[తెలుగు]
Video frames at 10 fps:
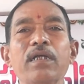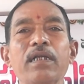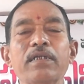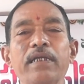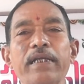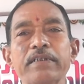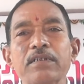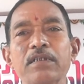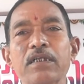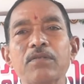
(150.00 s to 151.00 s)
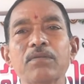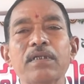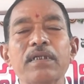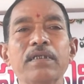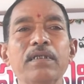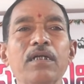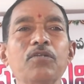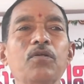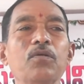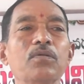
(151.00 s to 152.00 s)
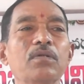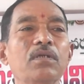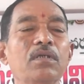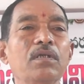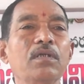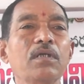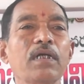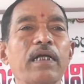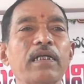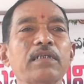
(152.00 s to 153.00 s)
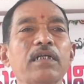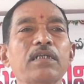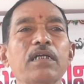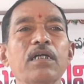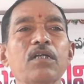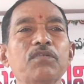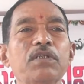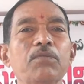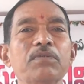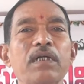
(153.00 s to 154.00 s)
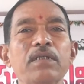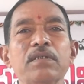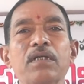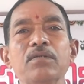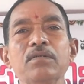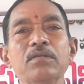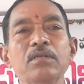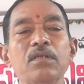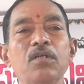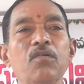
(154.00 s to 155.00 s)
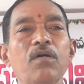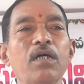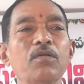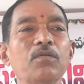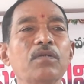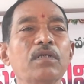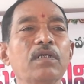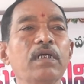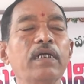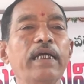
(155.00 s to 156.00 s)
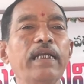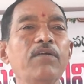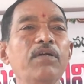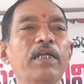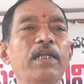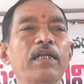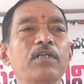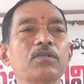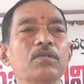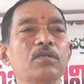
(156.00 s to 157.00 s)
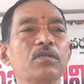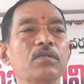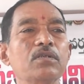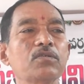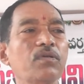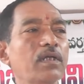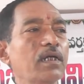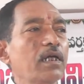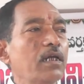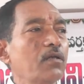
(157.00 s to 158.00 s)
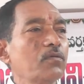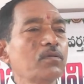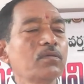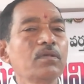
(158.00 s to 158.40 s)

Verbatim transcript: ఎలక్ ఎలక్షన్ జరగడం అందులో వెంకటదానందం గారు విజయం సాధించారు వారు ఎల్లవేళ్ళ స్వర్ణకారులకు